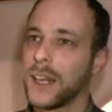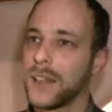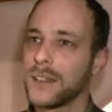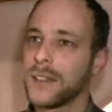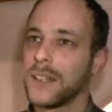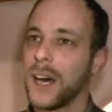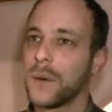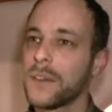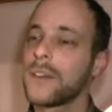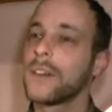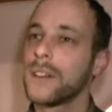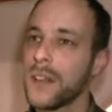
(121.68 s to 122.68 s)
eine leichte
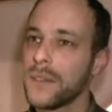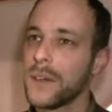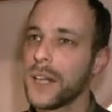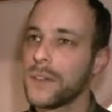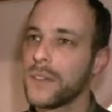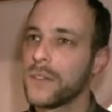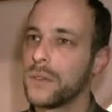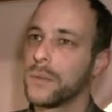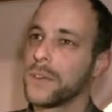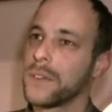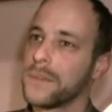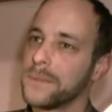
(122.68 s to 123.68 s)
Nahrung sind und dass man etwas tun
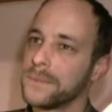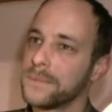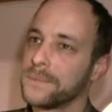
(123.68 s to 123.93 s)
muss.